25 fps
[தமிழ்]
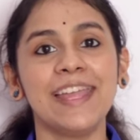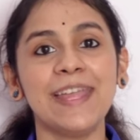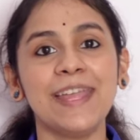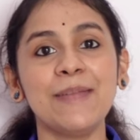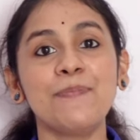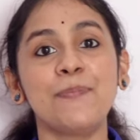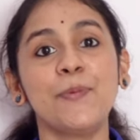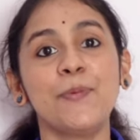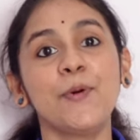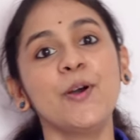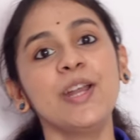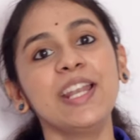
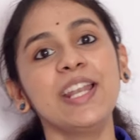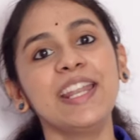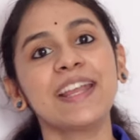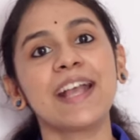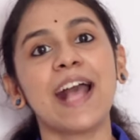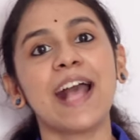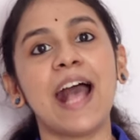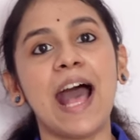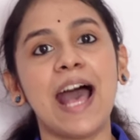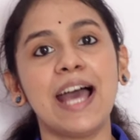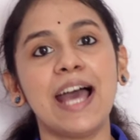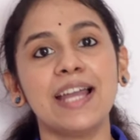இப்போது
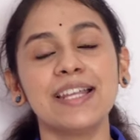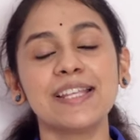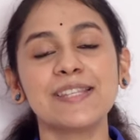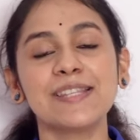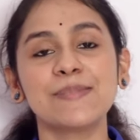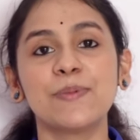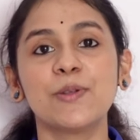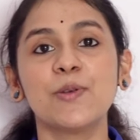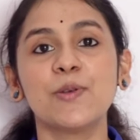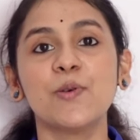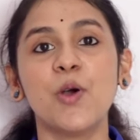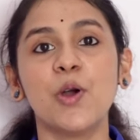நீங்கள்
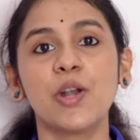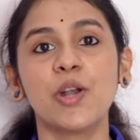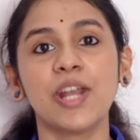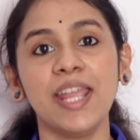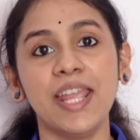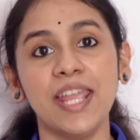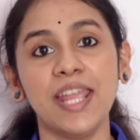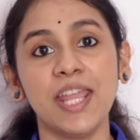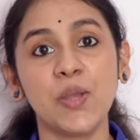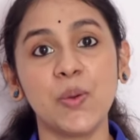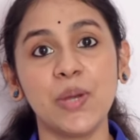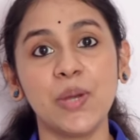ஆலிஸ் ப்ளூவோட
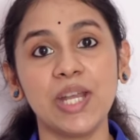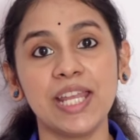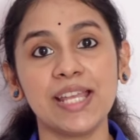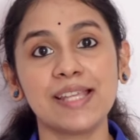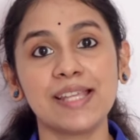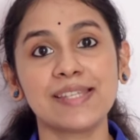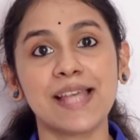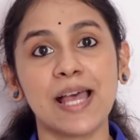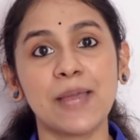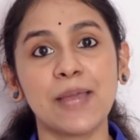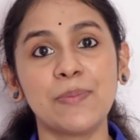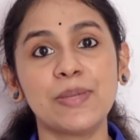
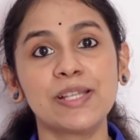ஈக்விட்டிஎஸ்